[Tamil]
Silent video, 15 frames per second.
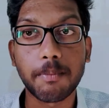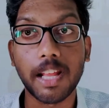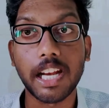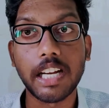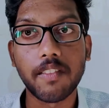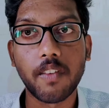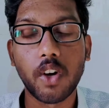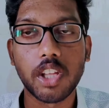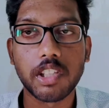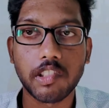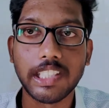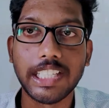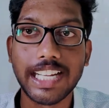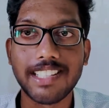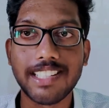பன்னெண்டு வீடியோஸ்
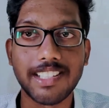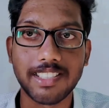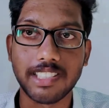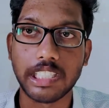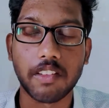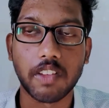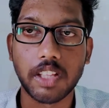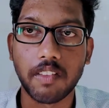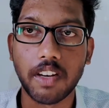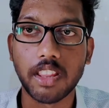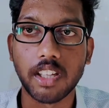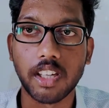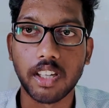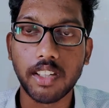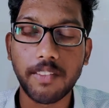வந்து ஏஜ் ரிஸ்ட்ரிக்ஷன் வந்து
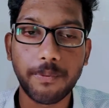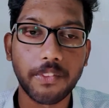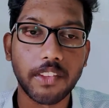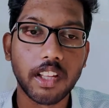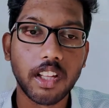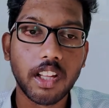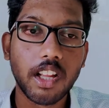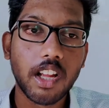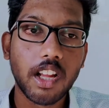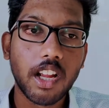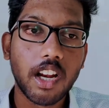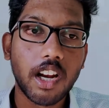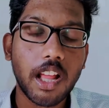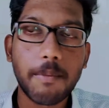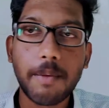விழுந்திருக்கு
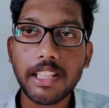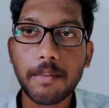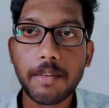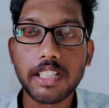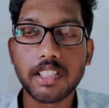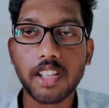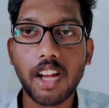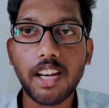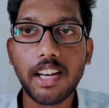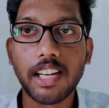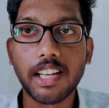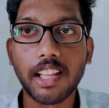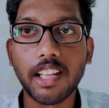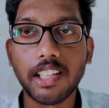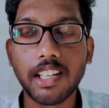நான் பார்த்து அப்படியே ஷாக்
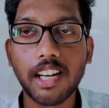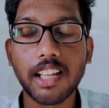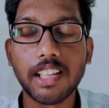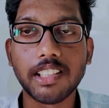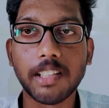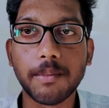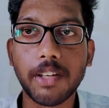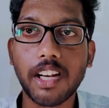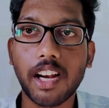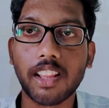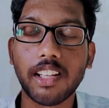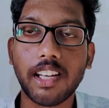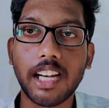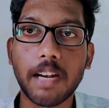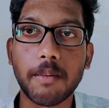ஆகிட்டேன் என்னடா இது இப்படி
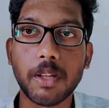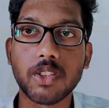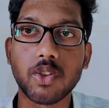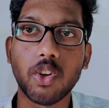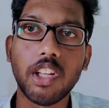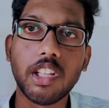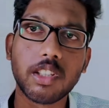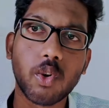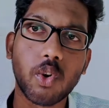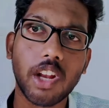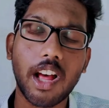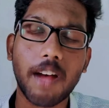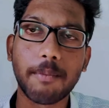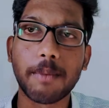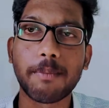நடந்திருக்கே அப்படின்னு சொல்லி ஸோ
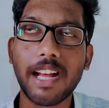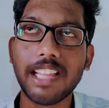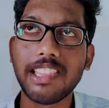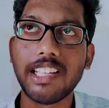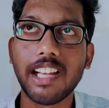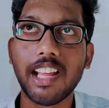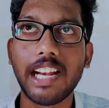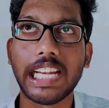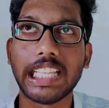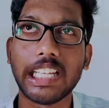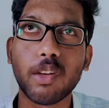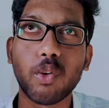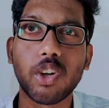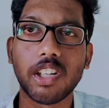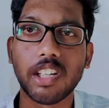நாம் பார்த்தீங்கன்னா கிட்டத்தட்ட
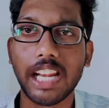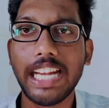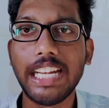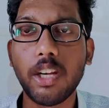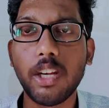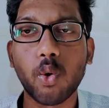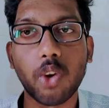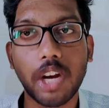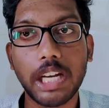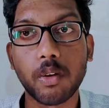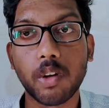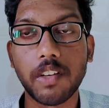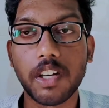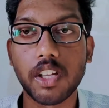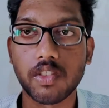ஒரு நைன்டி டூ நைன்டி
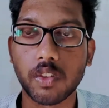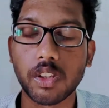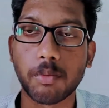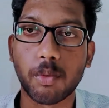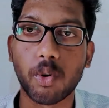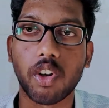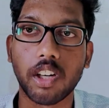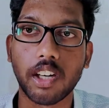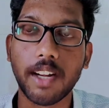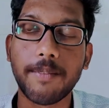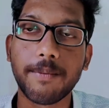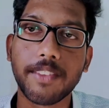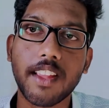ஒன் வீடியோஸ் வந்து போட்டிருக்கேன்